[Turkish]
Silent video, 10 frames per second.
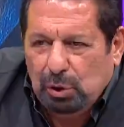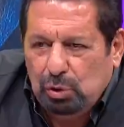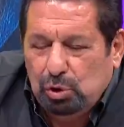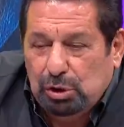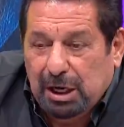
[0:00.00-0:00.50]

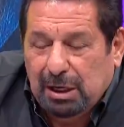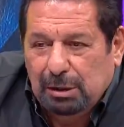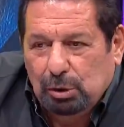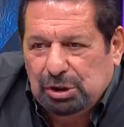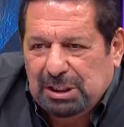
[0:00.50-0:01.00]
oyuncu tek
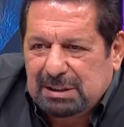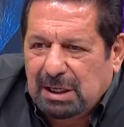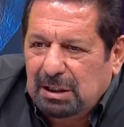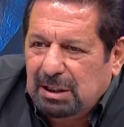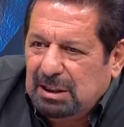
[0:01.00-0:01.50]
kalıyor.
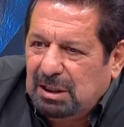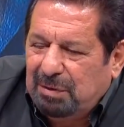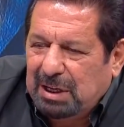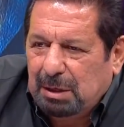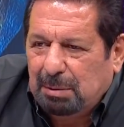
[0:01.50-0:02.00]
Cezalarında
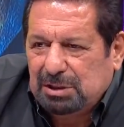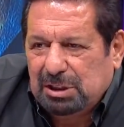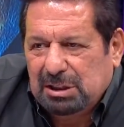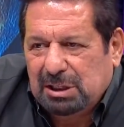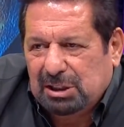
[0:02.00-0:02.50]

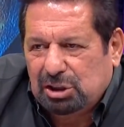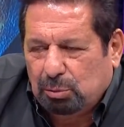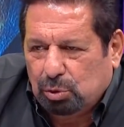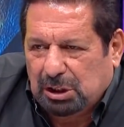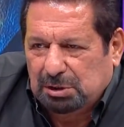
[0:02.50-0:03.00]
Fenerbahçe'nin daha
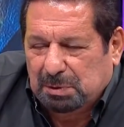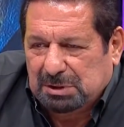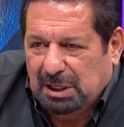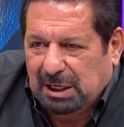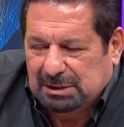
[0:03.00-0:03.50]

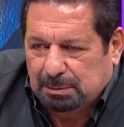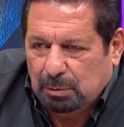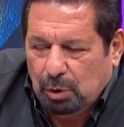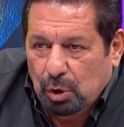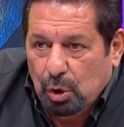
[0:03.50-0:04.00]
çabuklaşması lazım.
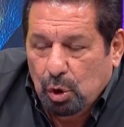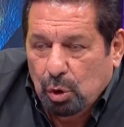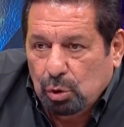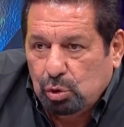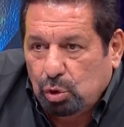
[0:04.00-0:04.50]

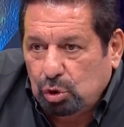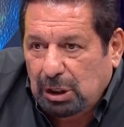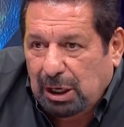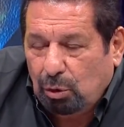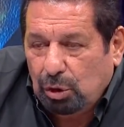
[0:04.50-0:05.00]

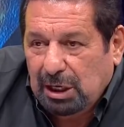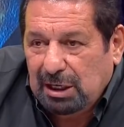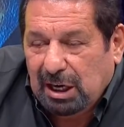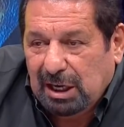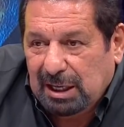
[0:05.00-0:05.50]
Sosa oraya
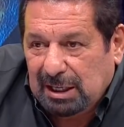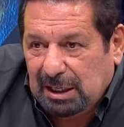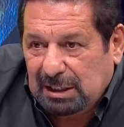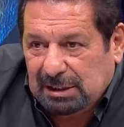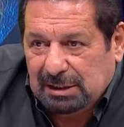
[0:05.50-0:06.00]
ne kadar
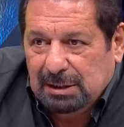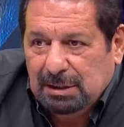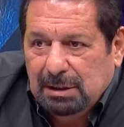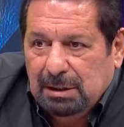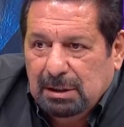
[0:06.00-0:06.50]
gelir?
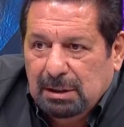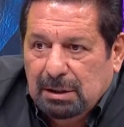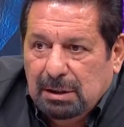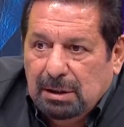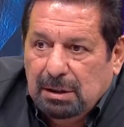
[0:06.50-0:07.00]

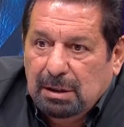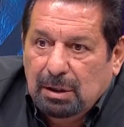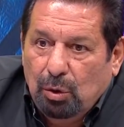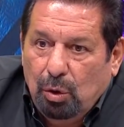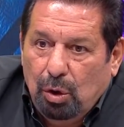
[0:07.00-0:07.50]

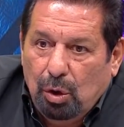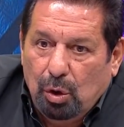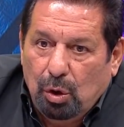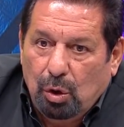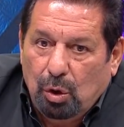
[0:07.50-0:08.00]
Ozan'ın
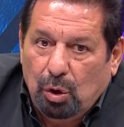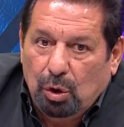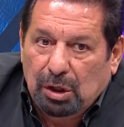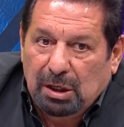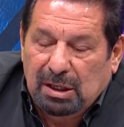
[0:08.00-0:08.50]
gelmesi
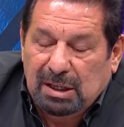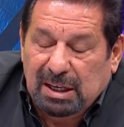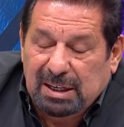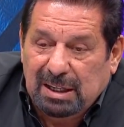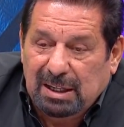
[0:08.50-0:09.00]
lazım ya da Ge-
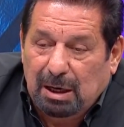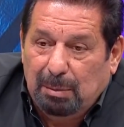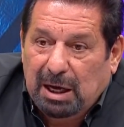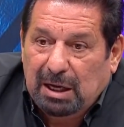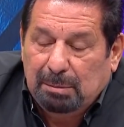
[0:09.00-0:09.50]
gelir Pelkas.
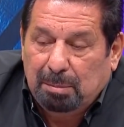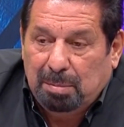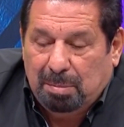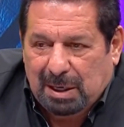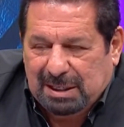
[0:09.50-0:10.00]
ama- birileri
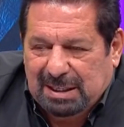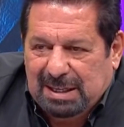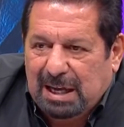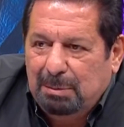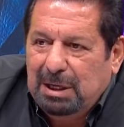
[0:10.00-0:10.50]
geliyor.
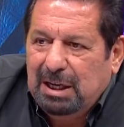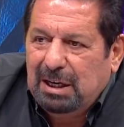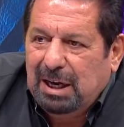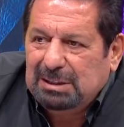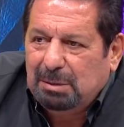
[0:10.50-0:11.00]
Gelmeleri
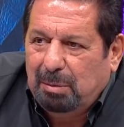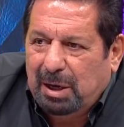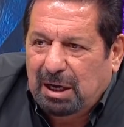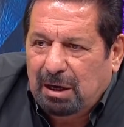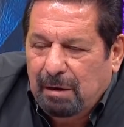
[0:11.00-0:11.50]
lazım
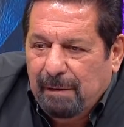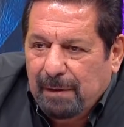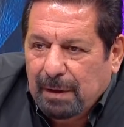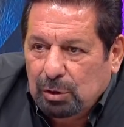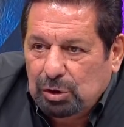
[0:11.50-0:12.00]
ama
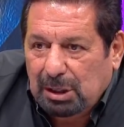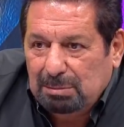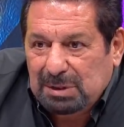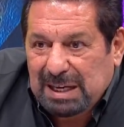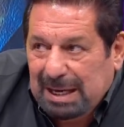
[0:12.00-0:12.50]
hocam
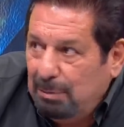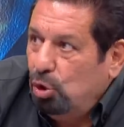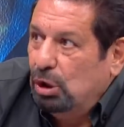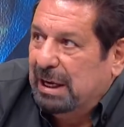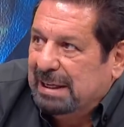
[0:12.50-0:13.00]

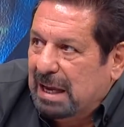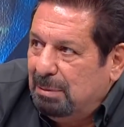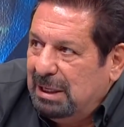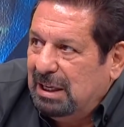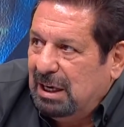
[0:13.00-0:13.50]
gelemiyorlar.
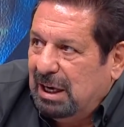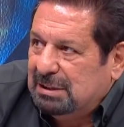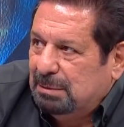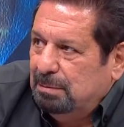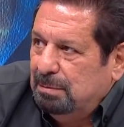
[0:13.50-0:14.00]
Gelmeleri
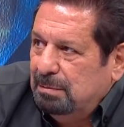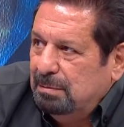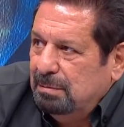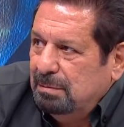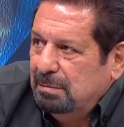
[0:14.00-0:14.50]
lazım. Hatta bir